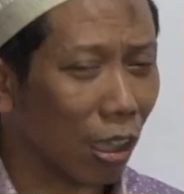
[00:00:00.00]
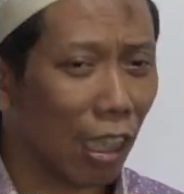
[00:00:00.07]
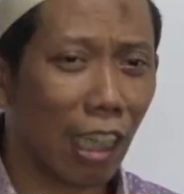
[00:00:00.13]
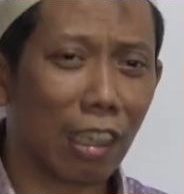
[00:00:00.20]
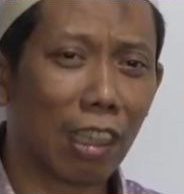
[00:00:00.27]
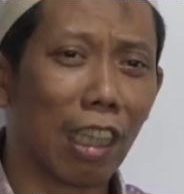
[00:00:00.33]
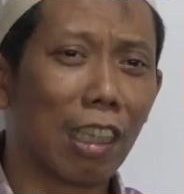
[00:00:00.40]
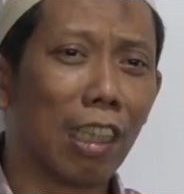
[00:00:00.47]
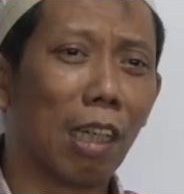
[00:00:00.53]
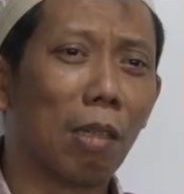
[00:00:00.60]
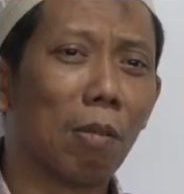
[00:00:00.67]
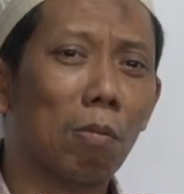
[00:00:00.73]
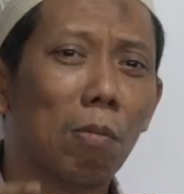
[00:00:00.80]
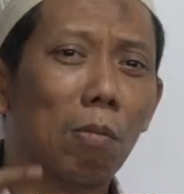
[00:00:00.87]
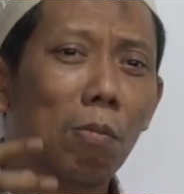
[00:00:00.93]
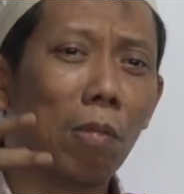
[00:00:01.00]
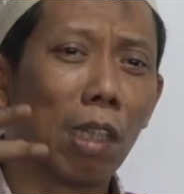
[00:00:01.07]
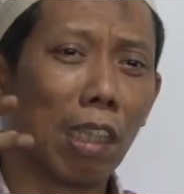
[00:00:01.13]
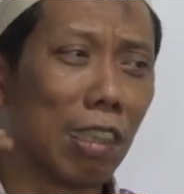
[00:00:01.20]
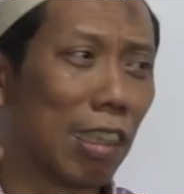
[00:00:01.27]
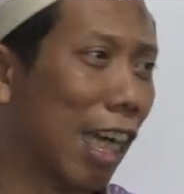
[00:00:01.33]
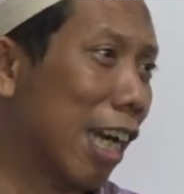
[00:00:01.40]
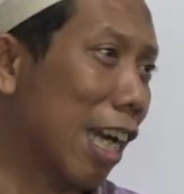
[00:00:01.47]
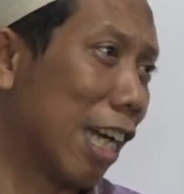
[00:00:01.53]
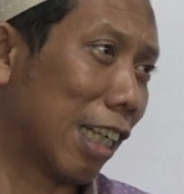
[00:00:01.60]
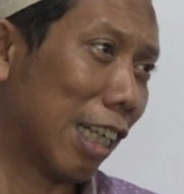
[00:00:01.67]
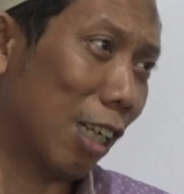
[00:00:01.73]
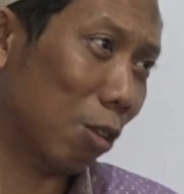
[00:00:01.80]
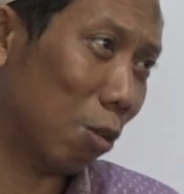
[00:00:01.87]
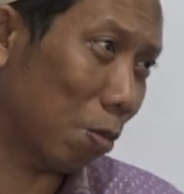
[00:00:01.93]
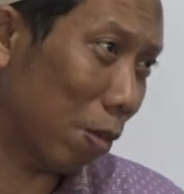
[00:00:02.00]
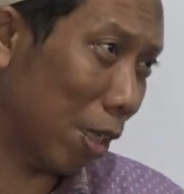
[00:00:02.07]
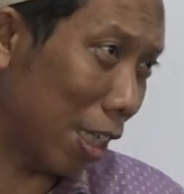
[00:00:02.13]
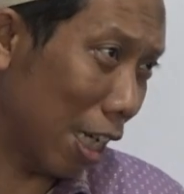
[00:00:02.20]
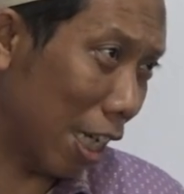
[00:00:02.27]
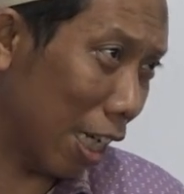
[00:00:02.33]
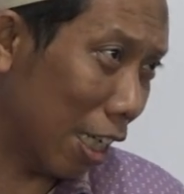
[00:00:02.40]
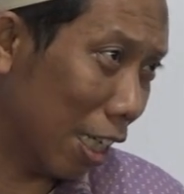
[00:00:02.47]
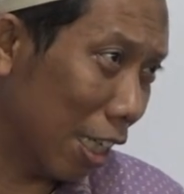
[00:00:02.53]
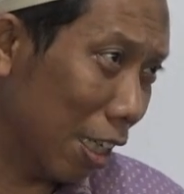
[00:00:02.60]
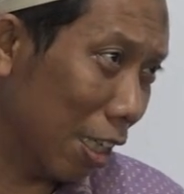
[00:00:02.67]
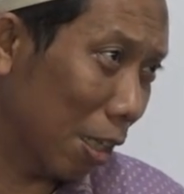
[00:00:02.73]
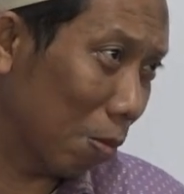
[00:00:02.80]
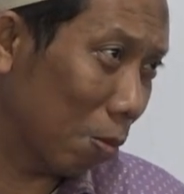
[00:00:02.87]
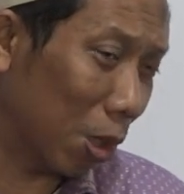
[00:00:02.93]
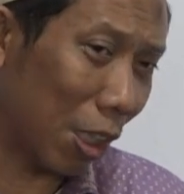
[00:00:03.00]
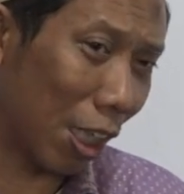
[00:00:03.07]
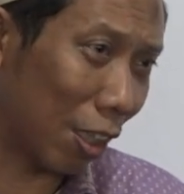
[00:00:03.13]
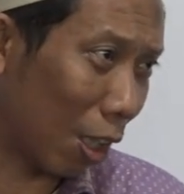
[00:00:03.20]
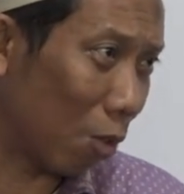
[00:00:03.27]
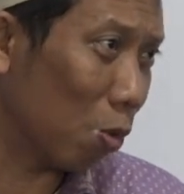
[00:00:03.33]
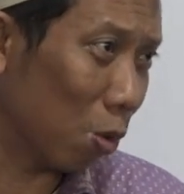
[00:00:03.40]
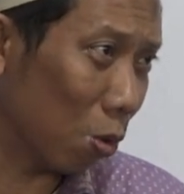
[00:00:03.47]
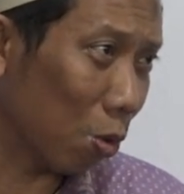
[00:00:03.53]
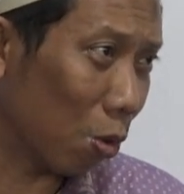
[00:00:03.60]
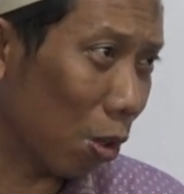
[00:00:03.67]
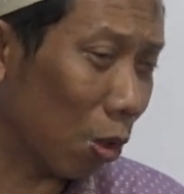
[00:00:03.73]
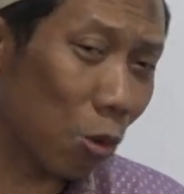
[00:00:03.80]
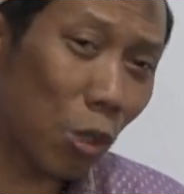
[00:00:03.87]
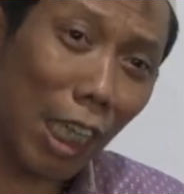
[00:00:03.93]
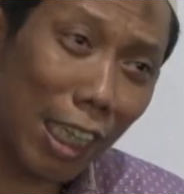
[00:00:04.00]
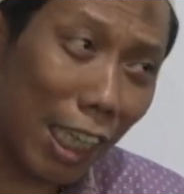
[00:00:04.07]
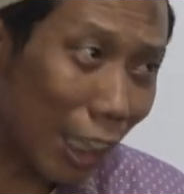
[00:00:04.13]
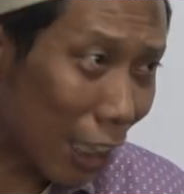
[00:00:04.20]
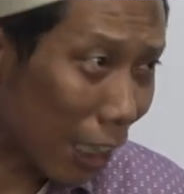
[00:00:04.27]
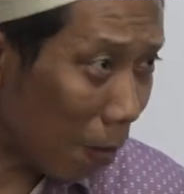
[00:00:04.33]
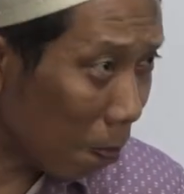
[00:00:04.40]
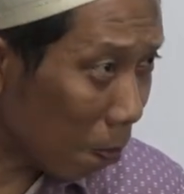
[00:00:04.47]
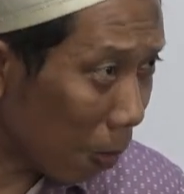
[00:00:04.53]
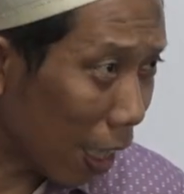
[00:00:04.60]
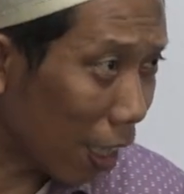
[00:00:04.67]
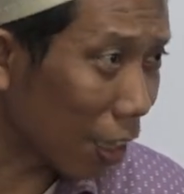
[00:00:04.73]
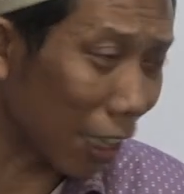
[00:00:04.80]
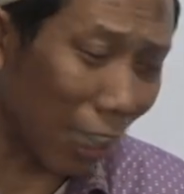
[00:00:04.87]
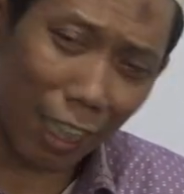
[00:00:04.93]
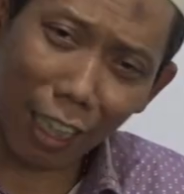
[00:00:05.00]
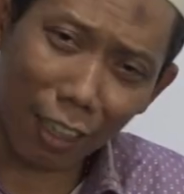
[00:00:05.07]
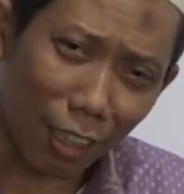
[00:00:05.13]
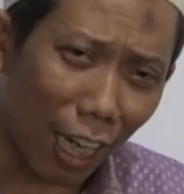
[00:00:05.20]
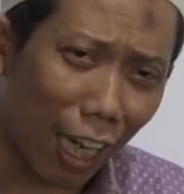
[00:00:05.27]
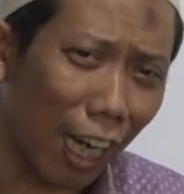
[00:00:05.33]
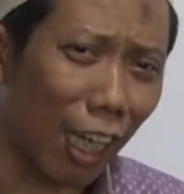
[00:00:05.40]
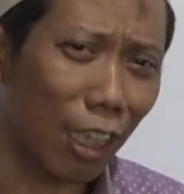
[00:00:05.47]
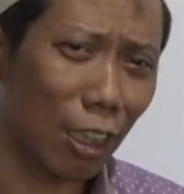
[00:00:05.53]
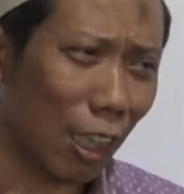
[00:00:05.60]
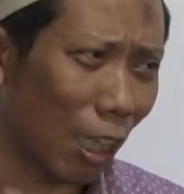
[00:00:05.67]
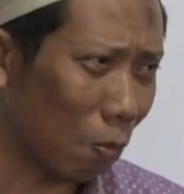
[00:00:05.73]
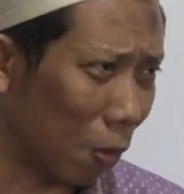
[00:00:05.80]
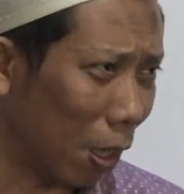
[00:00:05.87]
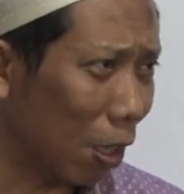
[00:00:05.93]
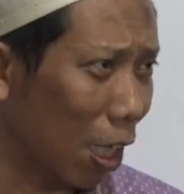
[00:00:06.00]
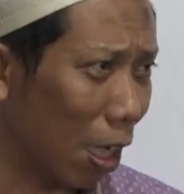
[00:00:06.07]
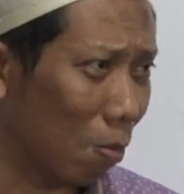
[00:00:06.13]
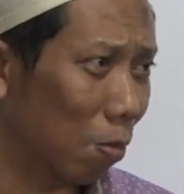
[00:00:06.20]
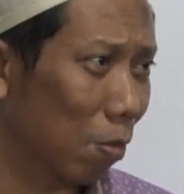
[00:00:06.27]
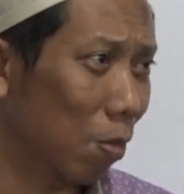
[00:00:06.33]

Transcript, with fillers: enggak saya merencanakan supaya ya, ya, bisa terwujud itu. Ditahan, saya simpan, ditahan, saya tahan, saya pendam.